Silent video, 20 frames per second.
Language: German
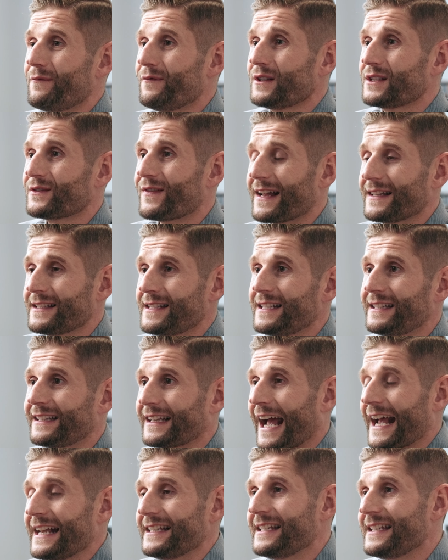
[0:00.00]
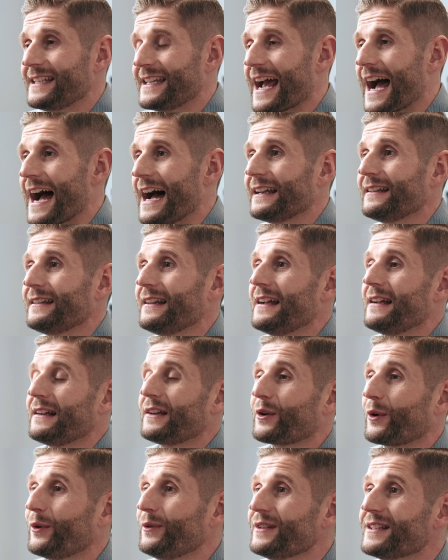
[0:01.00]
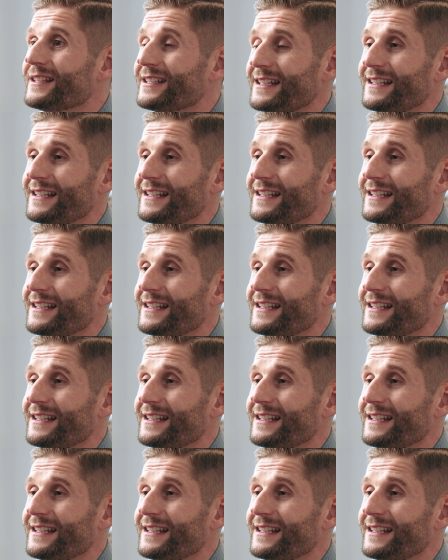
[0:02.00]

25, 30 Jahren gründen